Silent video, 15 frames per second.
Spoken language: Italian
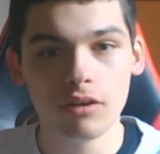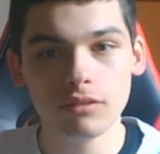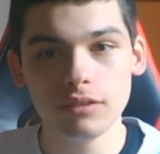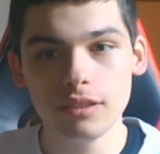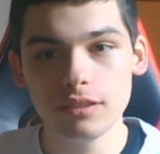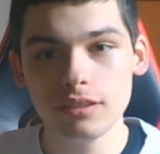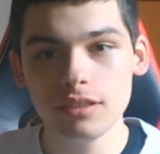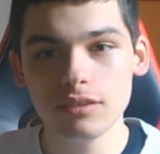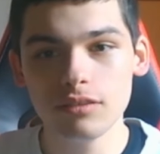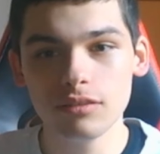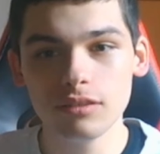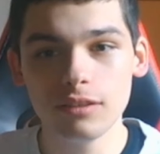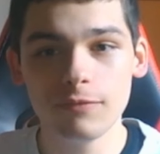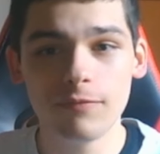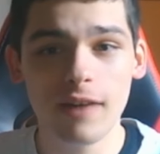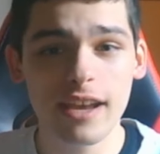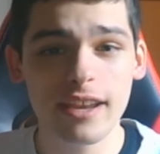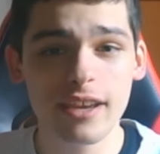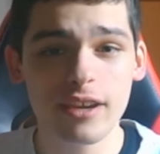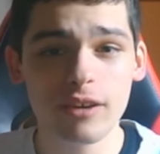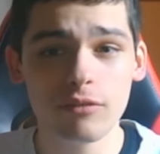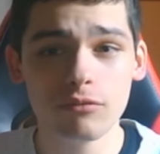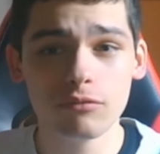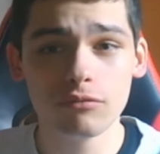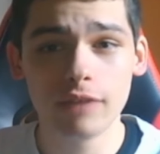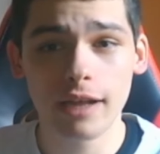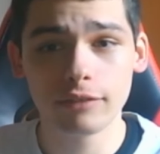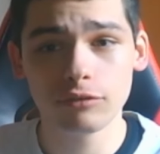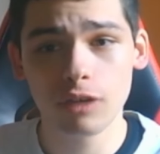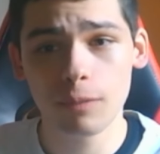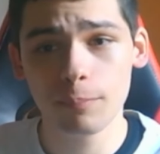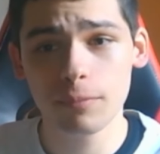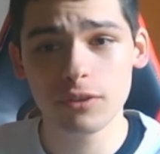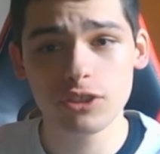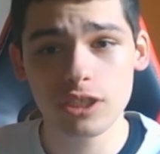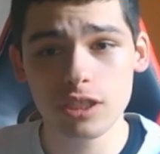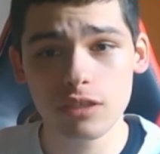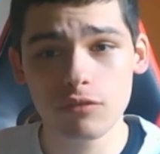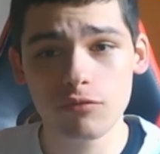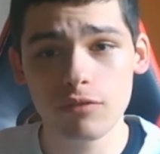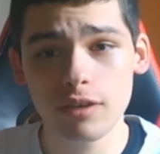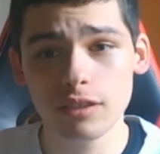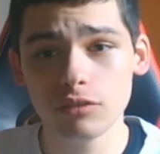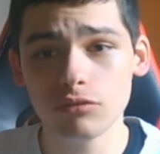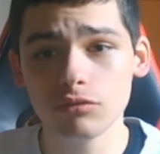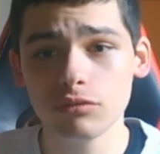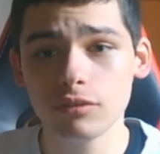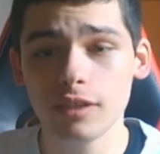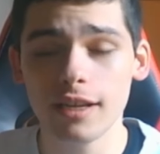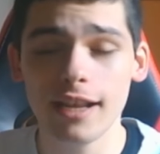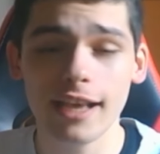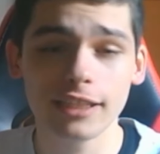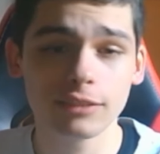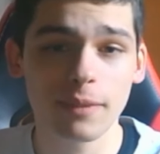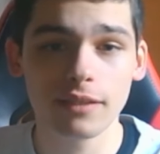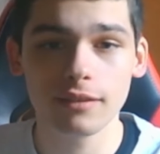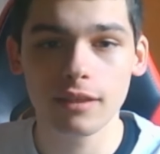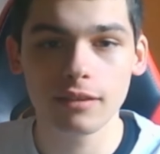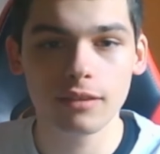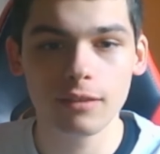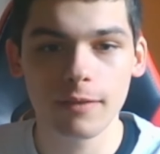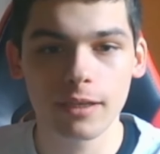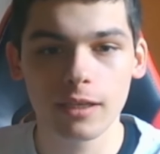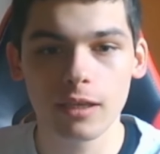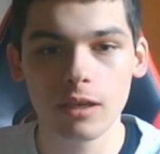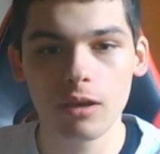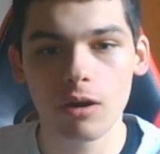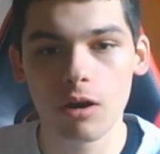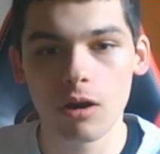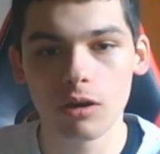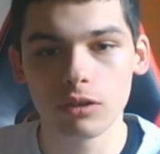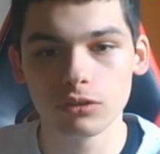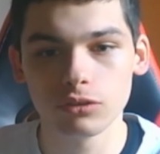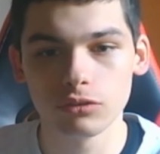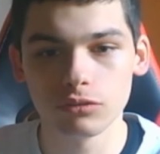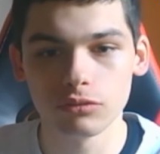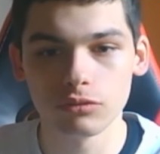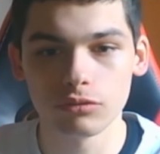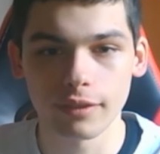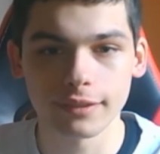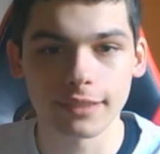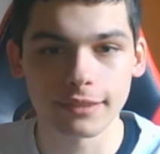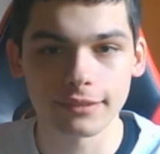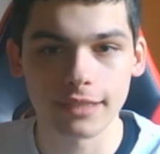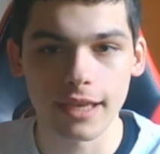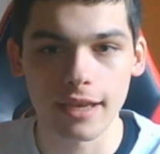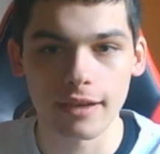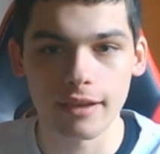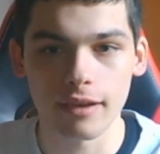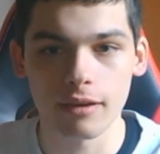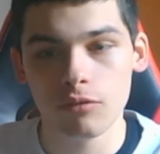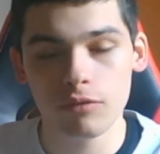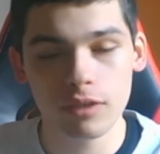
ho deciso di fare una top 5 di tutte le aspettative che ho su questa serie.